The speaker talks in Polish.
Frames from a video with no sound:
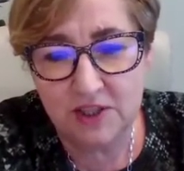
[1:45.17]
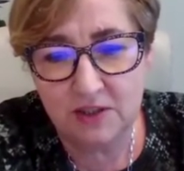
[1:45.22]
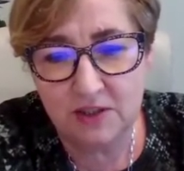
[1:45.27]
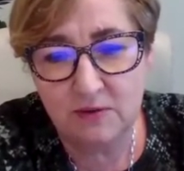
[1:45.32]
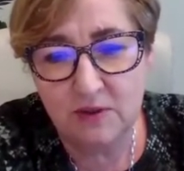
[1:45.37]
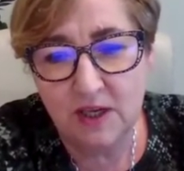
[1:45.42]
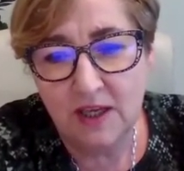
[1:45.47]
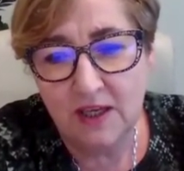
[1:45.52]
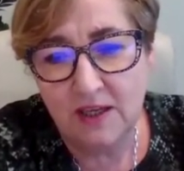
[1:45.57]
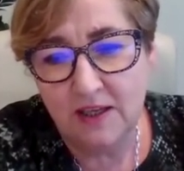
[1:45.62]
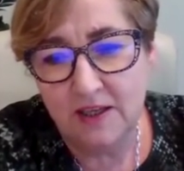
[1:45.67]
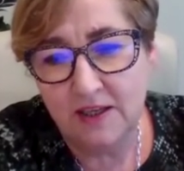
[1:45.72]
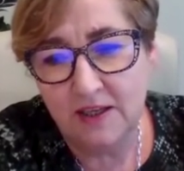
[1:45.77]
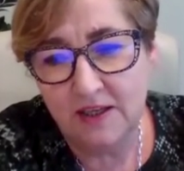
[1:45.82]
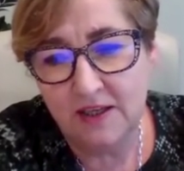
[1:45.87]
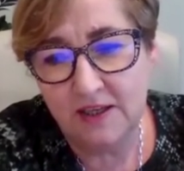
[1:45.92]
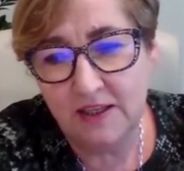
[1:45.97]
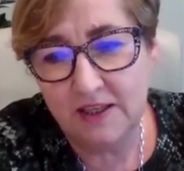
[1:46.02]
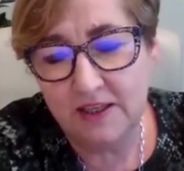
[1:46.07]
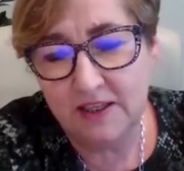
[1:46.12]
się
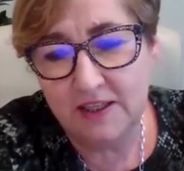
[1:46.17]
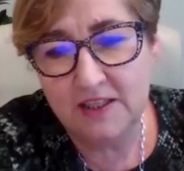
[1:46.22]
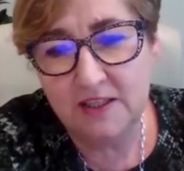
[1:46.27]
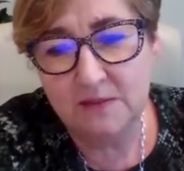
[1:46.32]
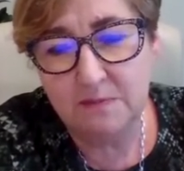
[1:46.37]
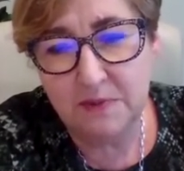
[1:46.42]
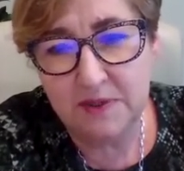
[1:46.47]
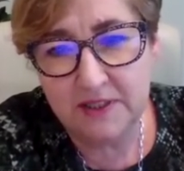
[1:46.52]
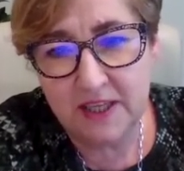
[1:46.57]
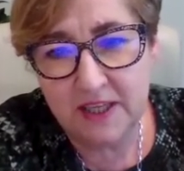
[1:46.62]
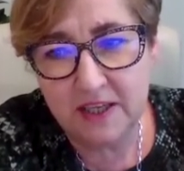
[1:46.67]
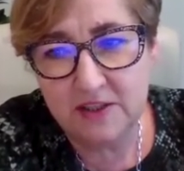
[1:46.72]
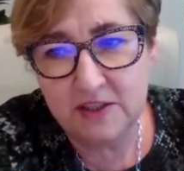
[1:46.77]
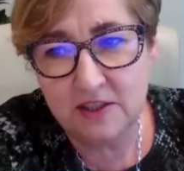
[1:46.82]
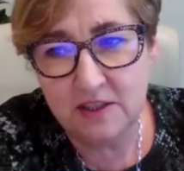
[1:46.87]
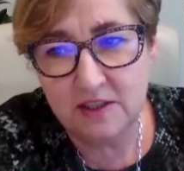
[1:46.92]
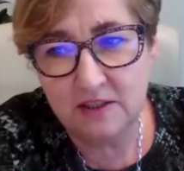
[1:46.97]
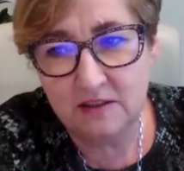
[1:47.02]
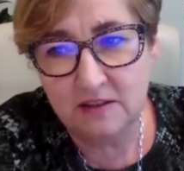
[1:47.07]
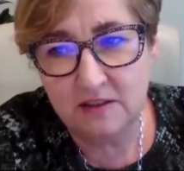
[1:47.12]
e, i
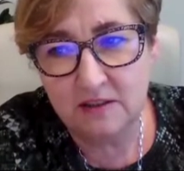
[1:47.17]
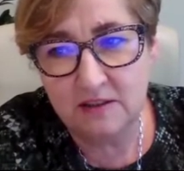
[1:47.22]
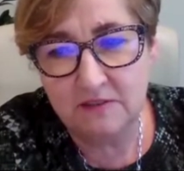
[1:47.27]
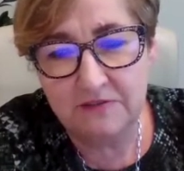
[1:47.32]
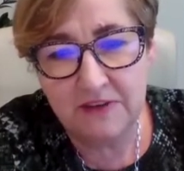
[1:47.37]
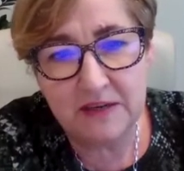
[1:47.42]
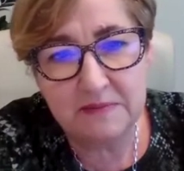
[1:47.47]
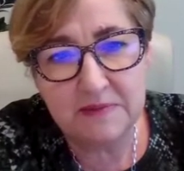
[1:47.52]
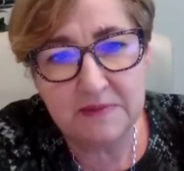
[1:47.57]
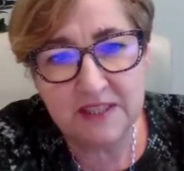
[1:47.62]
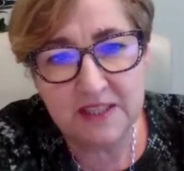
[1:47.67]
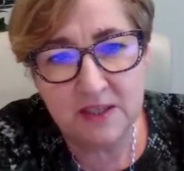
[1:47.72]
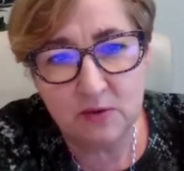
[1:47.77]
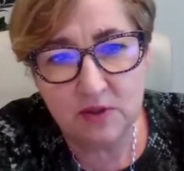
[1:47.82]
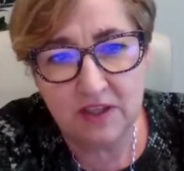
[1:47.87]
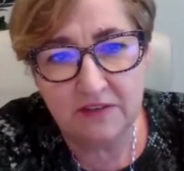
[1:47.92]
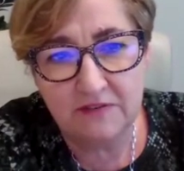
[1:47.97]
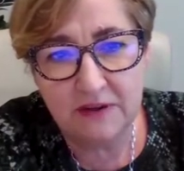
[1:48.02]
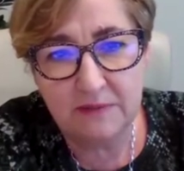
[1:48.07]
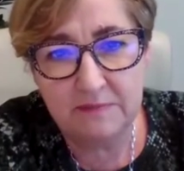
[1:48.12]
spytać e,
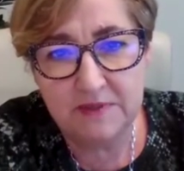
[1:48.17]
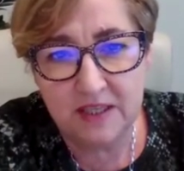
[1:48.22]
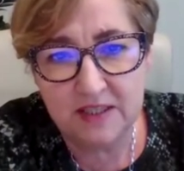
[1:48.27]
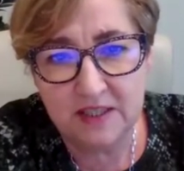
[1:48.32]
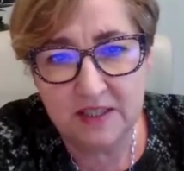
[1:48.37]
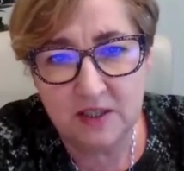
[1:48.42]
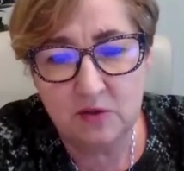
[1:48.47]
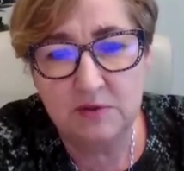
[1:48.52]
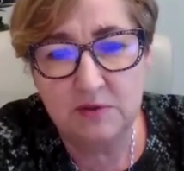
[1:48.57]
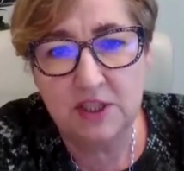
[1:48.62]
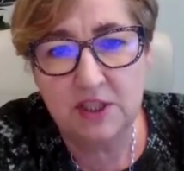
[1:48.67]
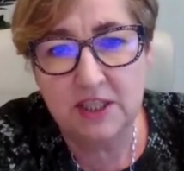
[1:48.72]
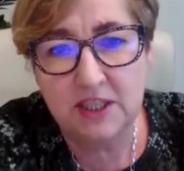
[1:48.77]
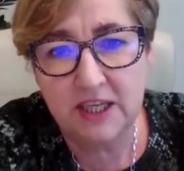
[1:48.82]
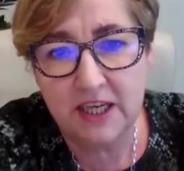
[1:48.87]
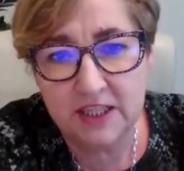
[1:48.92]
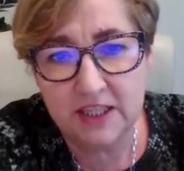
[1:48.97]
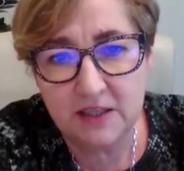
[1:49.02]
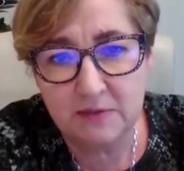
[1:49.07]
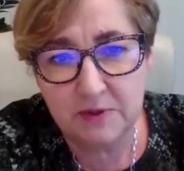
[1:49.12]
farmaceutę w aptece lub też
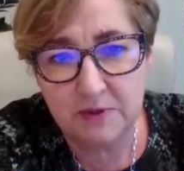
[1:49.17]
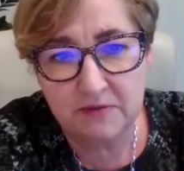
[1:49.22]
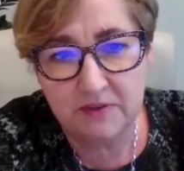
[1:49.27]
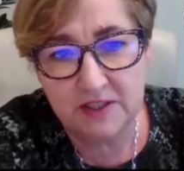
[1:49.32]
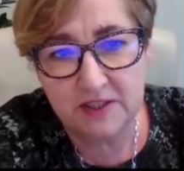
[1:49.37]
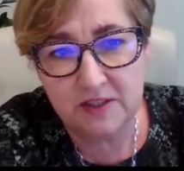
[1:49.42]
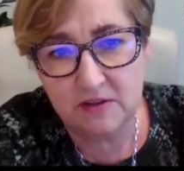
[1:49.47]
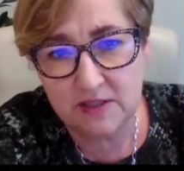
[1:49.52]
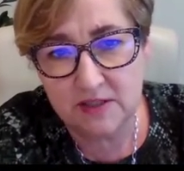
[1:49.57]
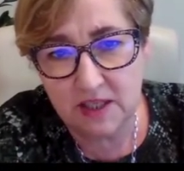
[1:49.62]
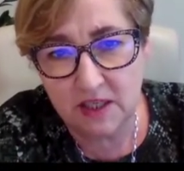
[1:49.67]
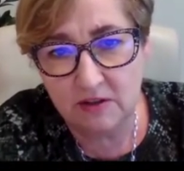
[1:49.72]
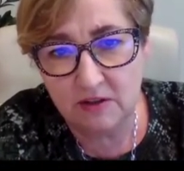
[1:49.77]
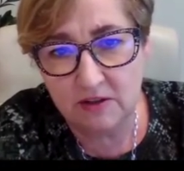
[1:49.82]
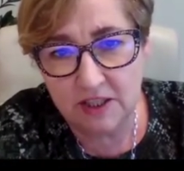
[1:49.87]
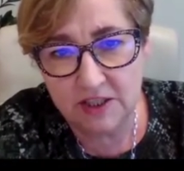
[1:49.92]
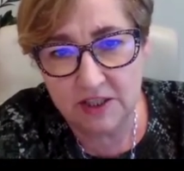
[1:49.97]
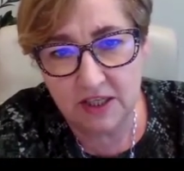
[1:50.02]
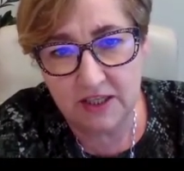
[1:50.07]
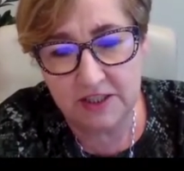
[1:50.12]
lekarza prowadzącego
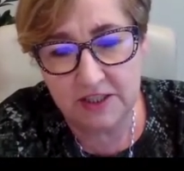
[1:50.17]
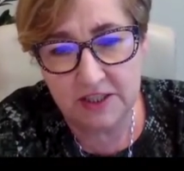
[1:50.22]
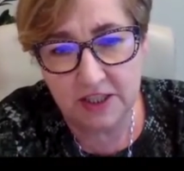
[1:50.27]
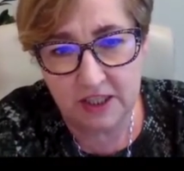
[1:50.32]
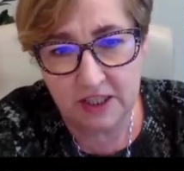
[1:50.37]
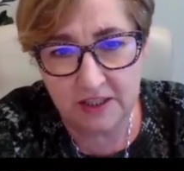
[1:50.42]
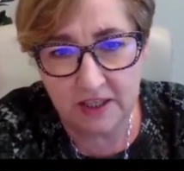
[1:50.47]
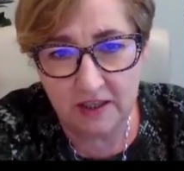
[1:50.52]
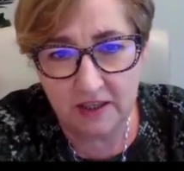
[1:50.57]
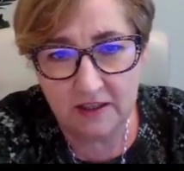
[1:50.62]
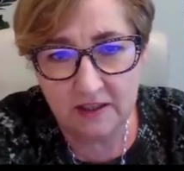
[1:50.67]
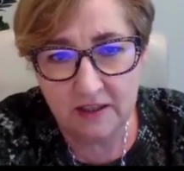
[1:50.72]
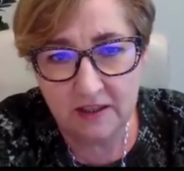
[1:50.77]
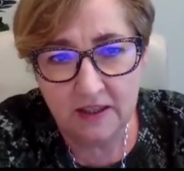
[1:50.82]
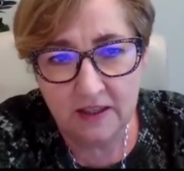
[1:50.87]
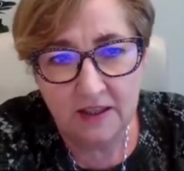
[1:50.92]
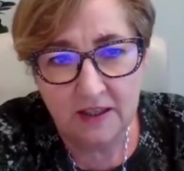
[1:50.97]
nasze leczenie,